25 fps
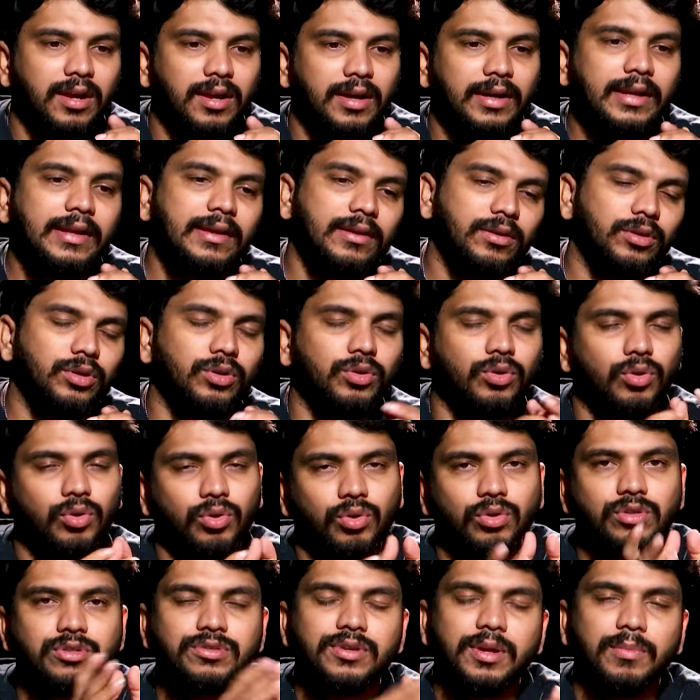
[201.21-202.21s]
అంటే
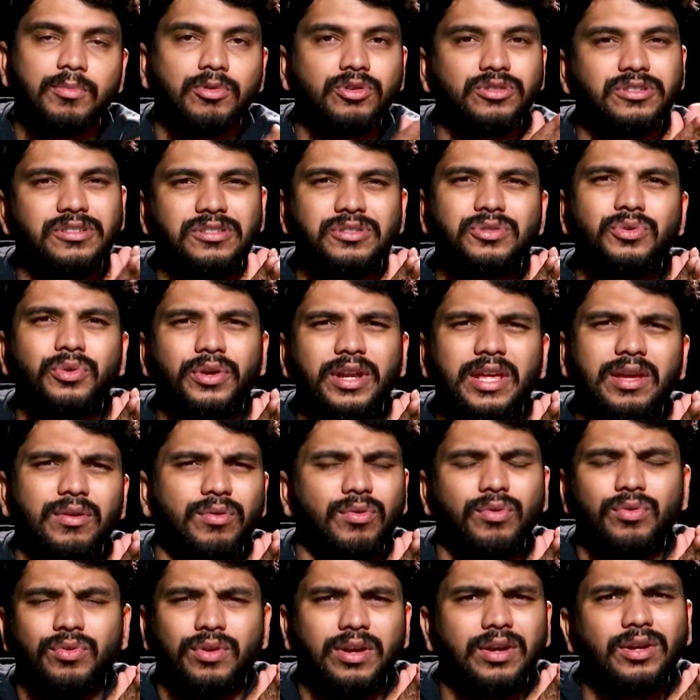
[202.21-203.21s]
కొంచెం ఎమోషన్స్ కూడా
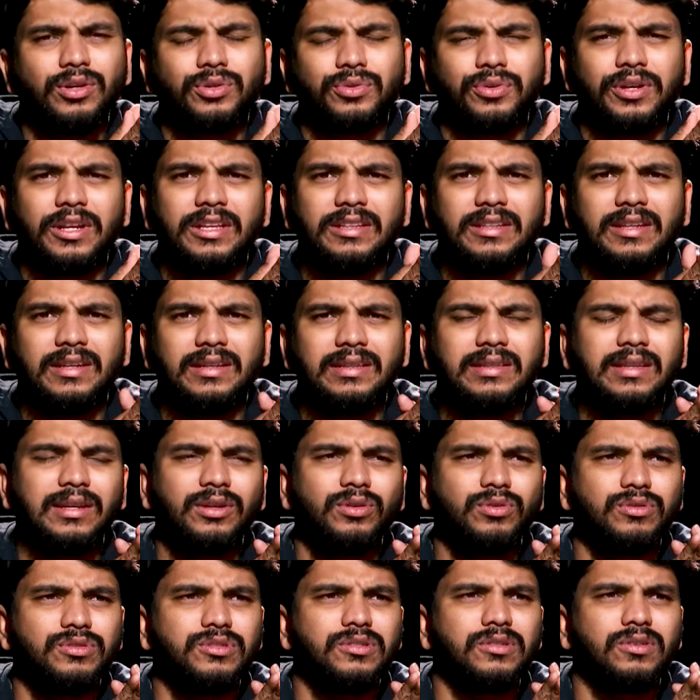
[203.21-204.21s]
ఏమో ఉన్నట్టున్నాయి తనకి
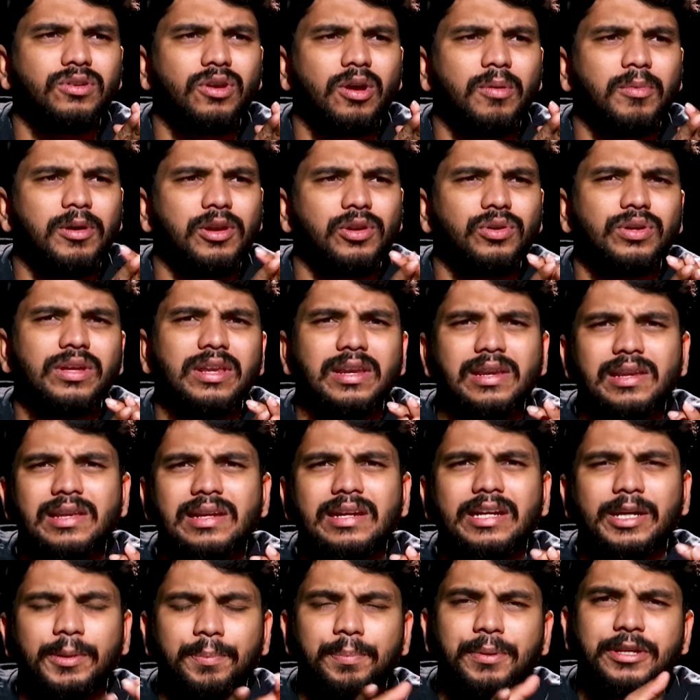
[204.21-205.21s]
తను కొంచెం ట్రామాలోకి వెళ్ళి
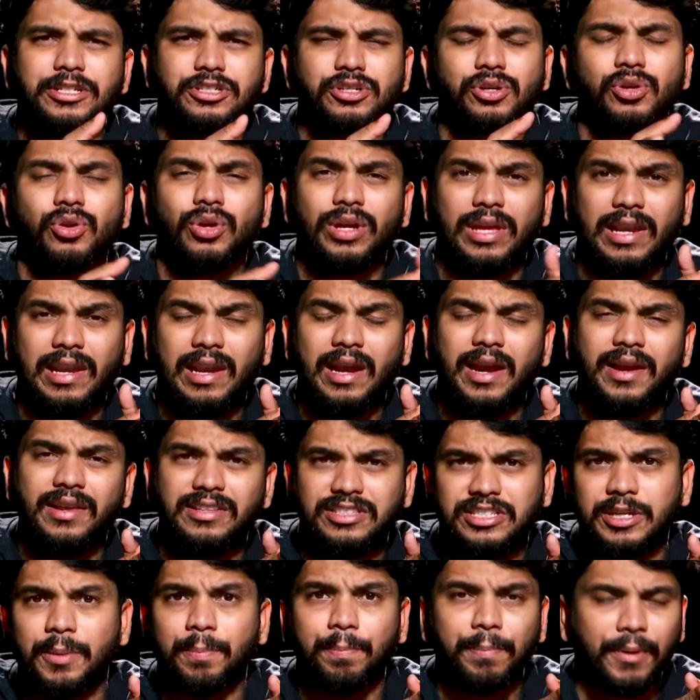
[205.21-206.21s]
డిప్రెషన్లోకి
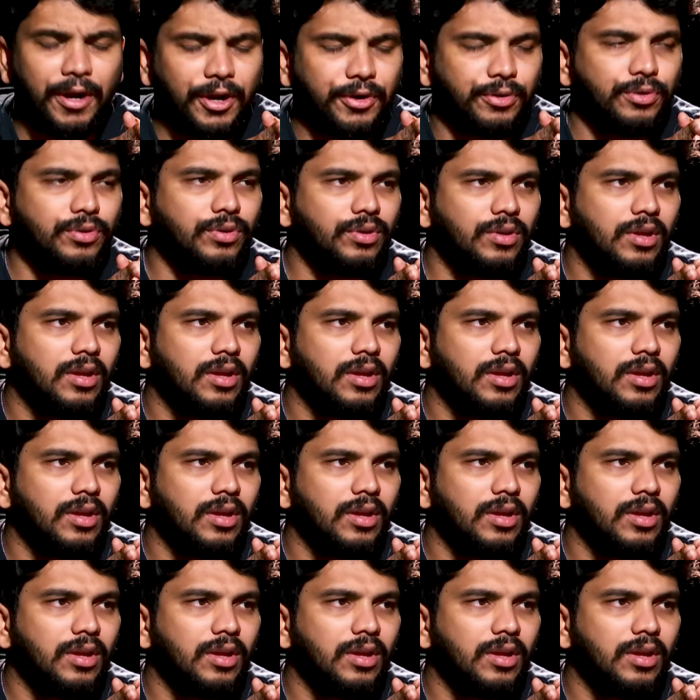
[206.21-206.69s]
వెళ్ళాడని చెప్పాడు